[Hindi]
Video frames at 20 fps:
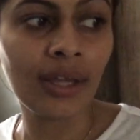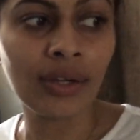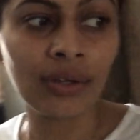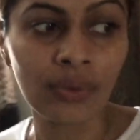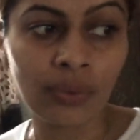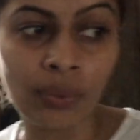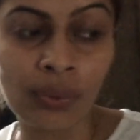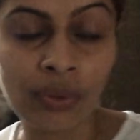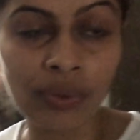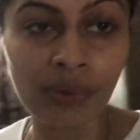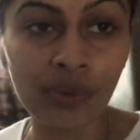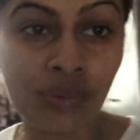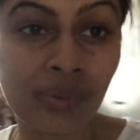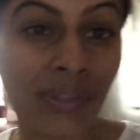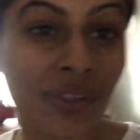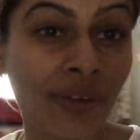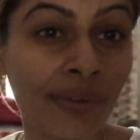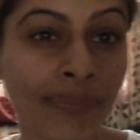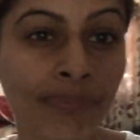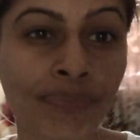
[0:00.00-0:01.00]

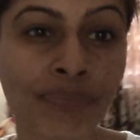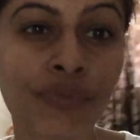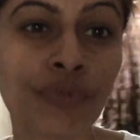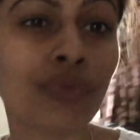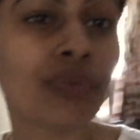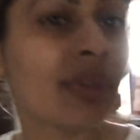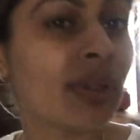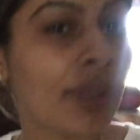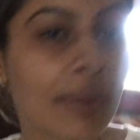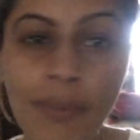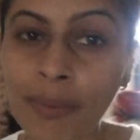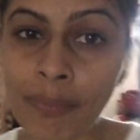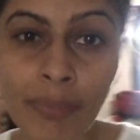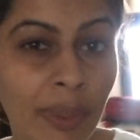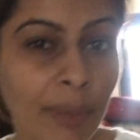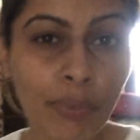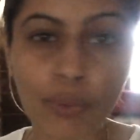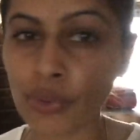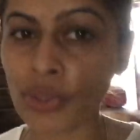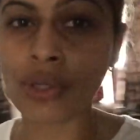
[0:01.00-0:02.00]
और
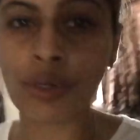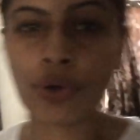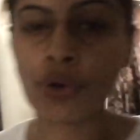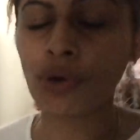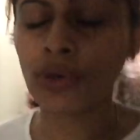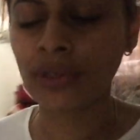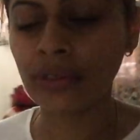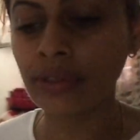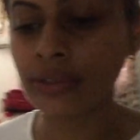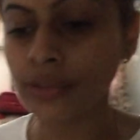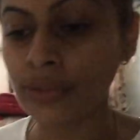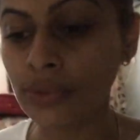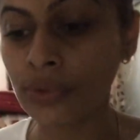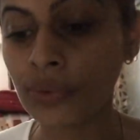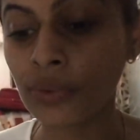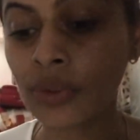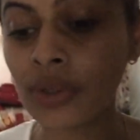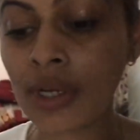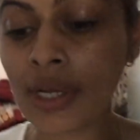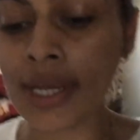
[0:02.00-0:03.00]
दे बोथ हर डॉक्टर सो
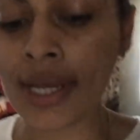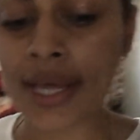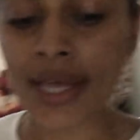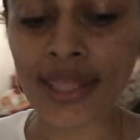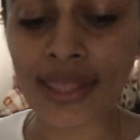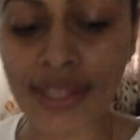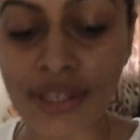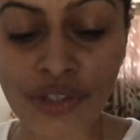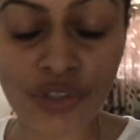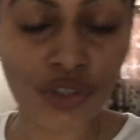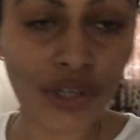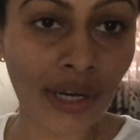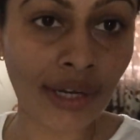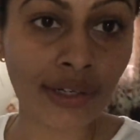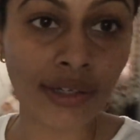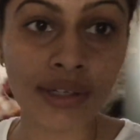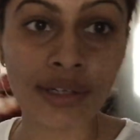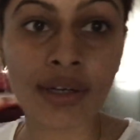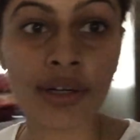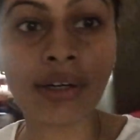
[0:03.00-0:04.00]
दे
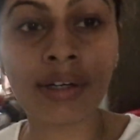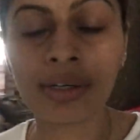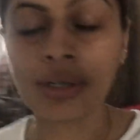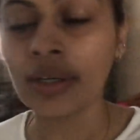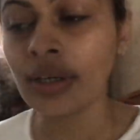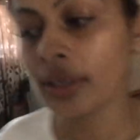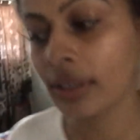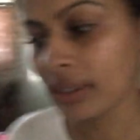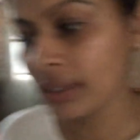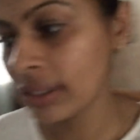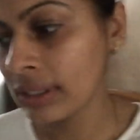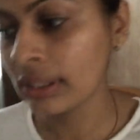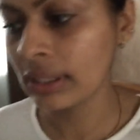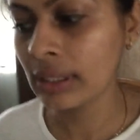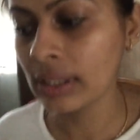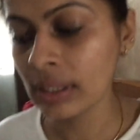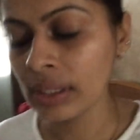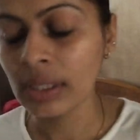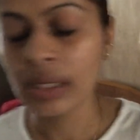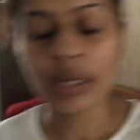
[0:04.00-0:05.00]
इंजेक्टेड हर
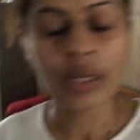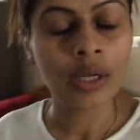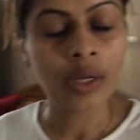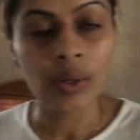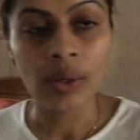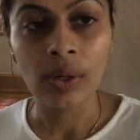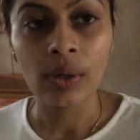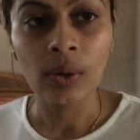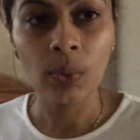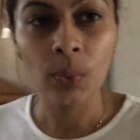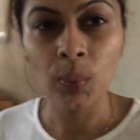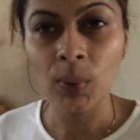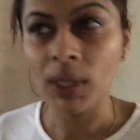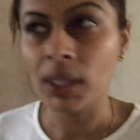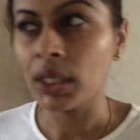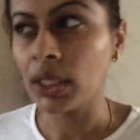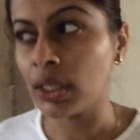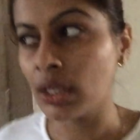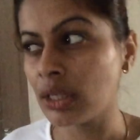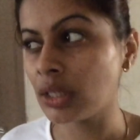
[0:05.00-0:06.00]

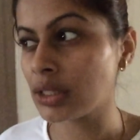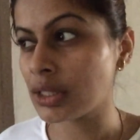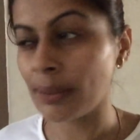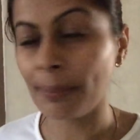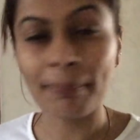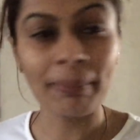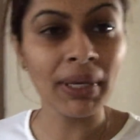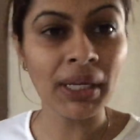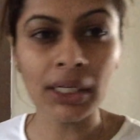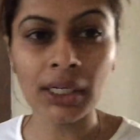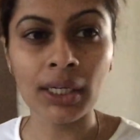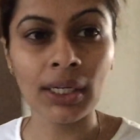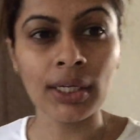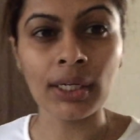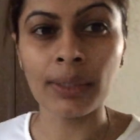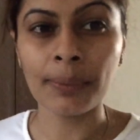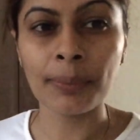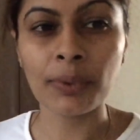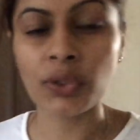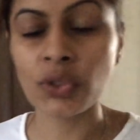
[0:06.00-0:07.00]
with some
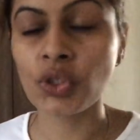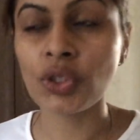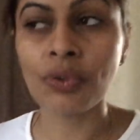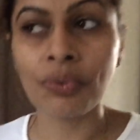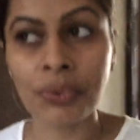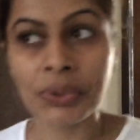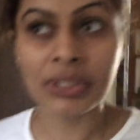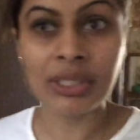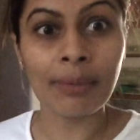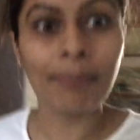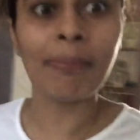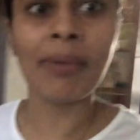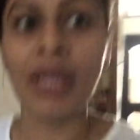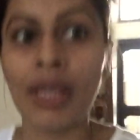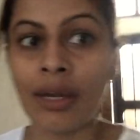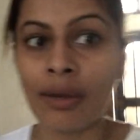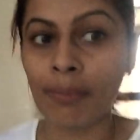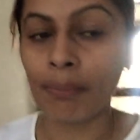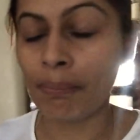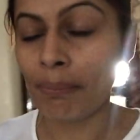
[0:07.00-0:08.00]
painkiller because she was in
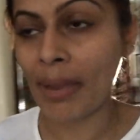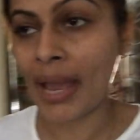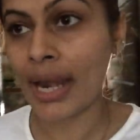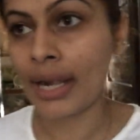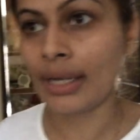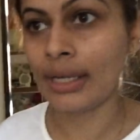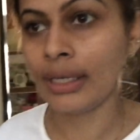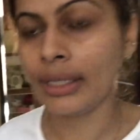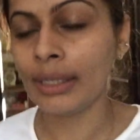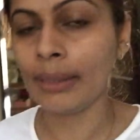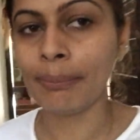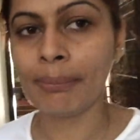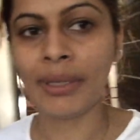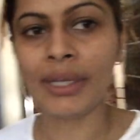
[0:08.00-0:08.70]
pain, badly in